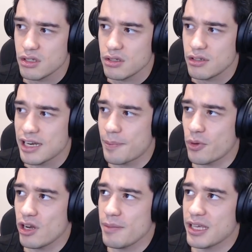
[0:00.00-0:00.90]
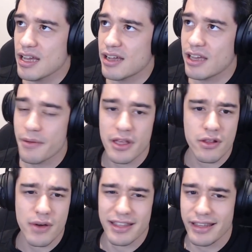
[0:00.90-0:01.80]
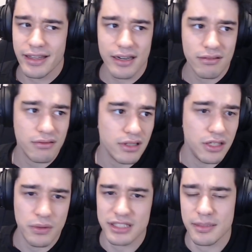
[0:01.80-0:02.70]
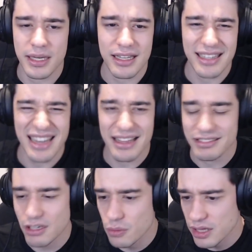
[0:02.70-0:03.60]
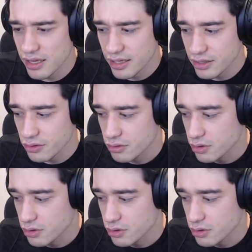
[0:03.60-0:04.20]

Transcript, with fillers: la polémica que ha habido ayer, en una semana nadie se acuerda de ello,